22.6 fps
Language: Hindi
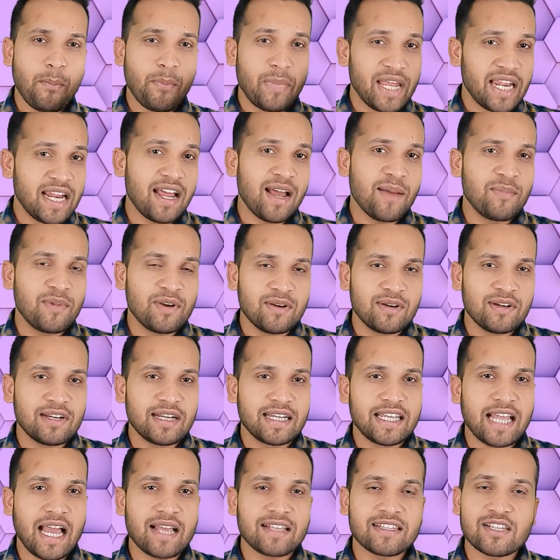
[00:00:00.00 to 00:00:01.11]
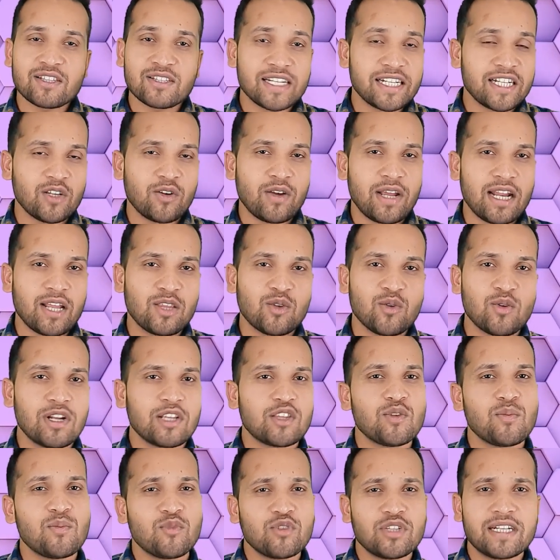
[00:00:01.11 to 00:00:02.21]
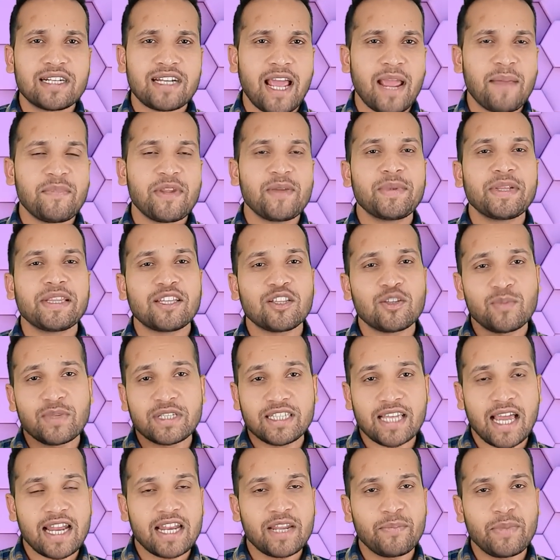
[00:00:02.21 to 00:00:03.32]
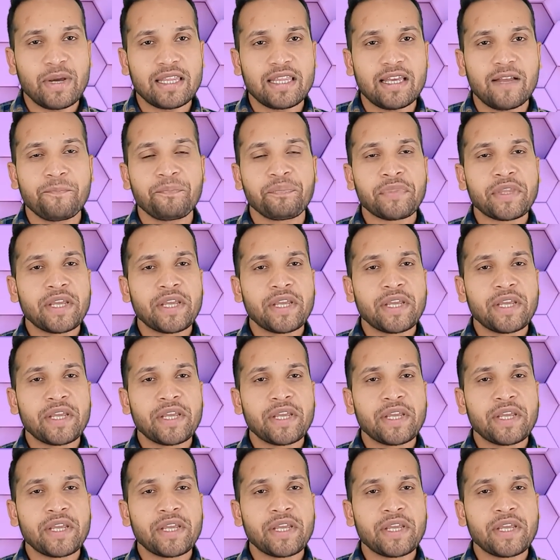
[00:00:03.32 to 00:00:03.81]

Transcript: मेरा अब यहाँ से सिटी वगैरह दूर है तो मुझे टाइम नहीं मिलता तो मैं जा नहीं पाता